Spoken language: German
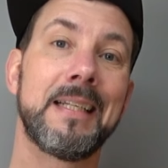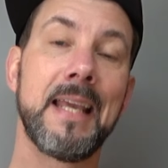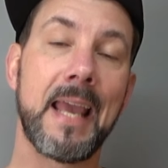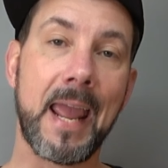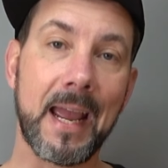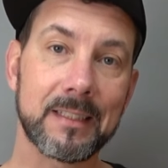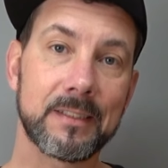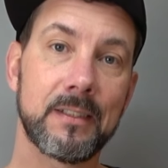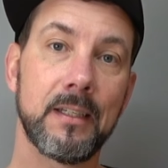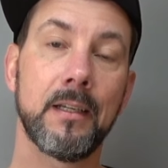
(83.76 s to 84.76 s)
die
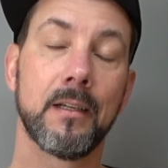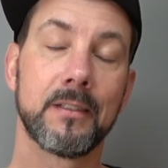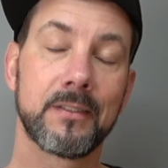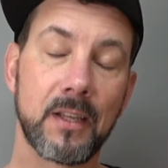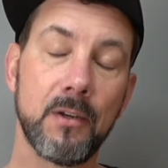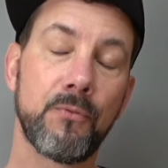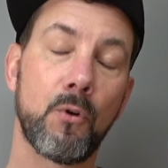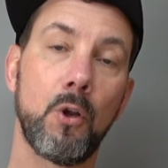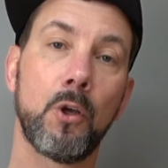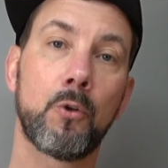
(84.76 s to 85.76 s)
erste
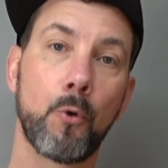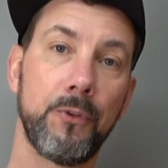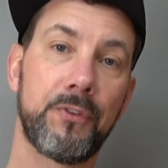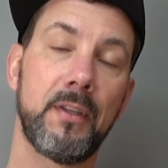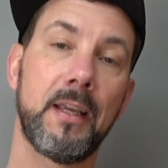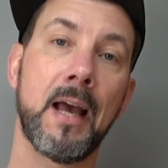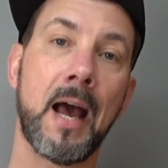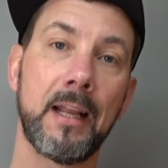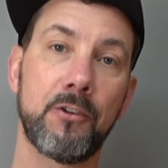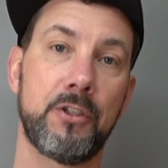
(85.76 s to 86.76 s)
sinnvolle,
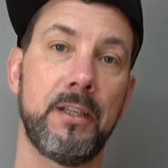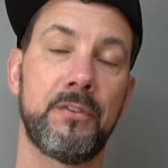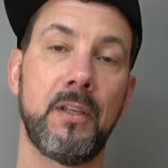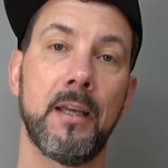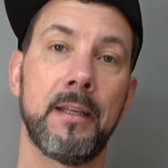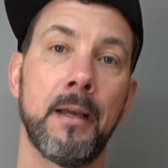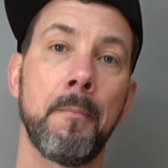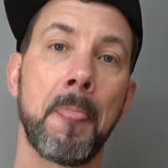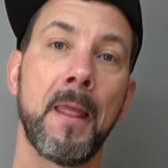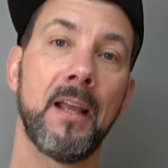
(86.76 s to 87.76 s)
günstige Einstiegsserie.
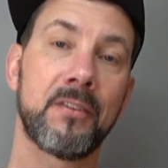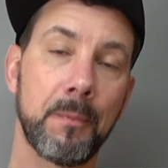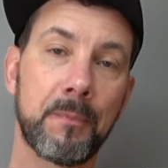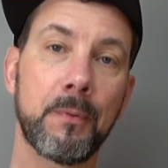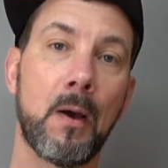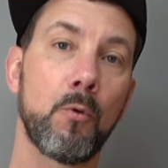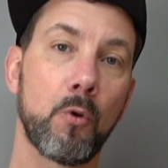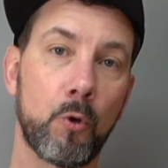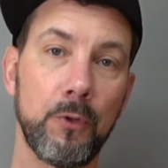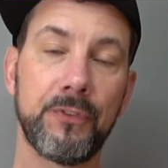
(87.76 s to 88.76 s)
Es gibt zwar auch
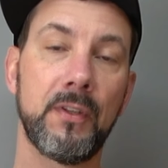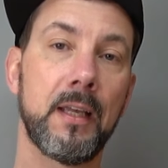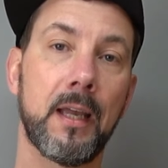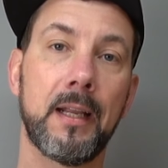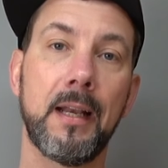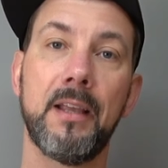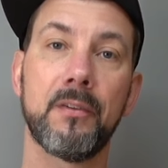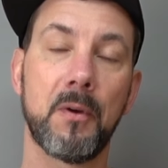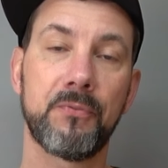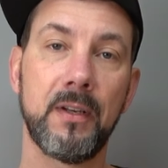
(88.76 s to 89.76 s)
noch günstigere
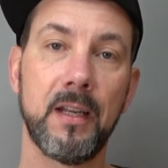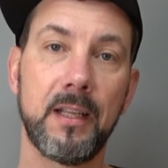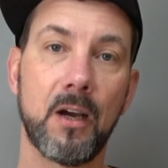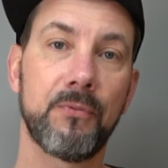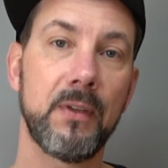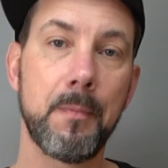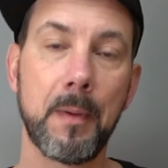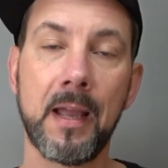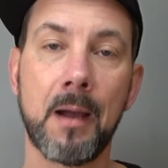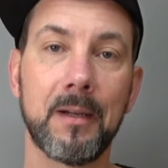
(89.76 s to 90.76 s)
Gläser, man findet die auf
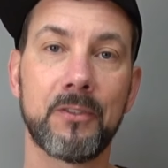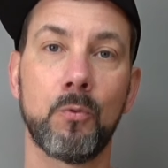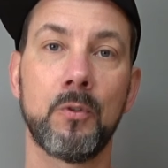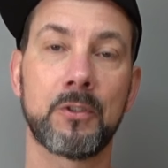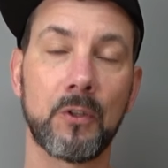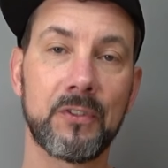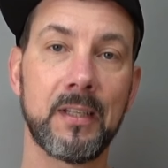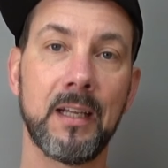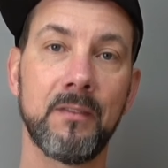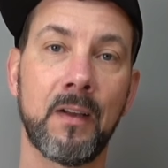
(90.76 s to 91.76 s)
eBay, Amazon und sonst
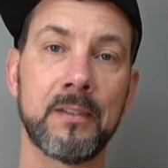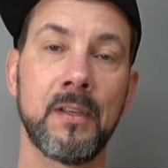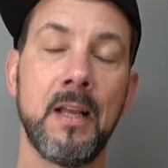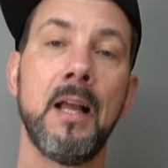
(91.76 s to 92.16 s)
irgendwas.